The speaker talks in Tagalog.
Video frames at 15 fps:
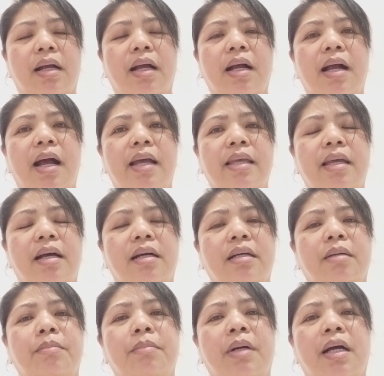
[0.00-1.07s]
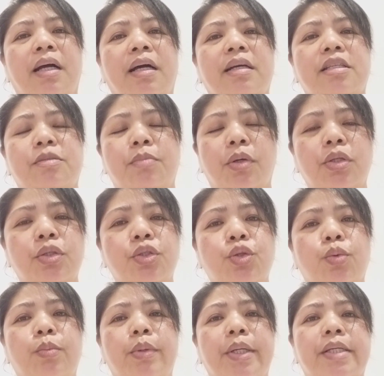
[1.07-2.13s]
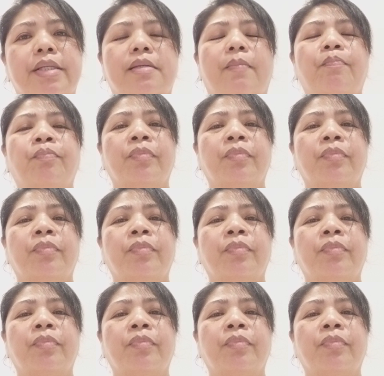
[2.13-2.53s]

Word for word: kagayang mga small YouTubers.